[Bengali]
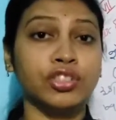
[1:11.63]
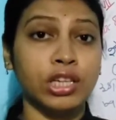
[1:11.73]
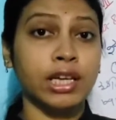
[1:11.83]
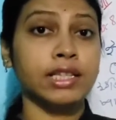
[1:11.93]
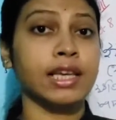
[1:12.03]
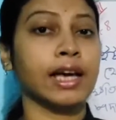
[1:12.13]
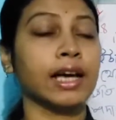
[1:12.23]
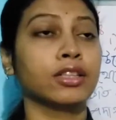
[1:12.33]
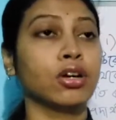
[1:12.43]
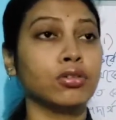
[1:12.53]
যে
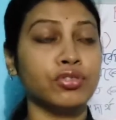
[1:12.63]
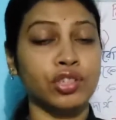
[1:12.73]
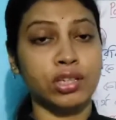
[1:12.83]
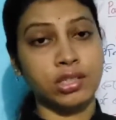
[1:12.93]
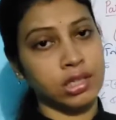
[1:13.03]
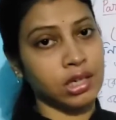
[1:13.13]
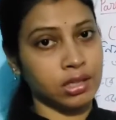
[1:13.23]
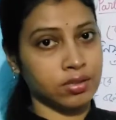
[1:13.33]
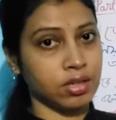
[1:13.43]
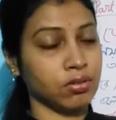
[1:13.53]
জায়গায় ধরো চেস্টের
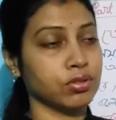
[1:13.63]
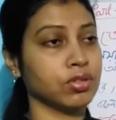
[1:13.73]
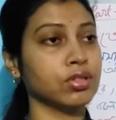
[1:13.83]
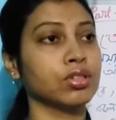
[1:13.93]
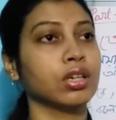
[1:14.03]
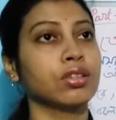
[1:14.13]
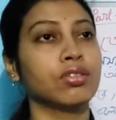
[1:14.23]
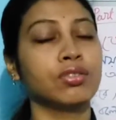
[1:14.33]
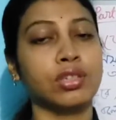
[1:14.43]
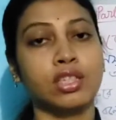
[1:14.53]
এক্স রে হচ্ছে
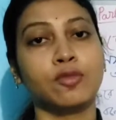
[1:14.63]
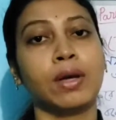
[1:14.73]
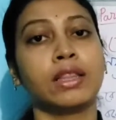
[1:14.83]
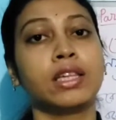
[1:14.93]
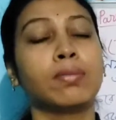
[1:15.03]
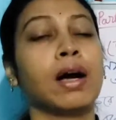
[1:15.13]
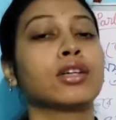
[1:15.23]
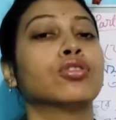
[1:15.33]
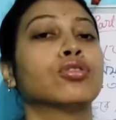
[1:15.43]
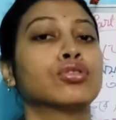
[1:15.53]
সেক্ষেত্রে চেস্ট বাদ দিয়ে
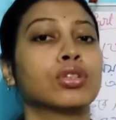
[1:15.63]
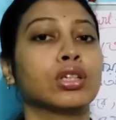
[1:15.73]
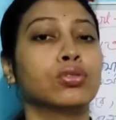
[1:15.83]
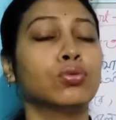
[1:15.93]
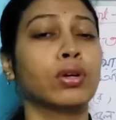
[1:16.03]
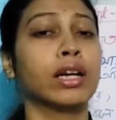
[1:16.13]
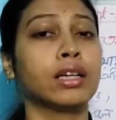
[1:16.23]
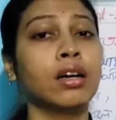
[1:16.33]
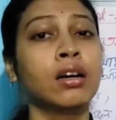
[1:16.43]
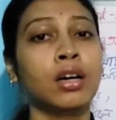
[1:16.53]
বাকি অংশটা কিন্তু ওরা
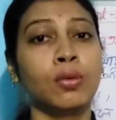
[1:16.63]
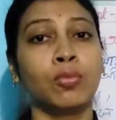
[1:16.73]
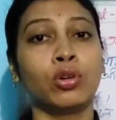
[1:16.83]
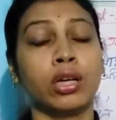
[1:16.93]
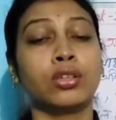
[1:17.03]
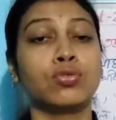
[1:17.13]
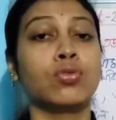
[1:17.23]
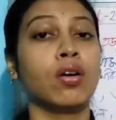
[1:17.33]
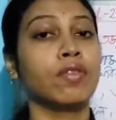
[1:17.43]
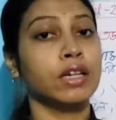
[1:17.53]
একটা মোটা কিছু
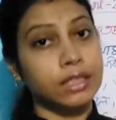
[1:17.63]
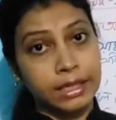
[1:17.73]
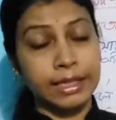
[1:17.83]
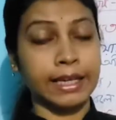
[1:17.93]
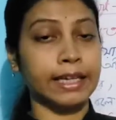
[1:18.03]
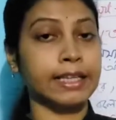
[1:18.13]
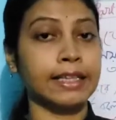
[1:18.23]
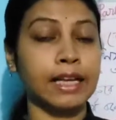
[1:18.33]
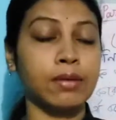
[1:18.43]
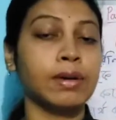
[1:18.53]
কভার দিয়ে ঢেকে
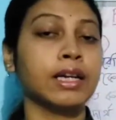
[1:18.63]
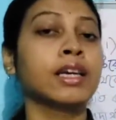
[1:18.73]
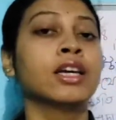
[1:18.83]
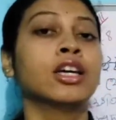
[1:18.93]
দেয় তার মানে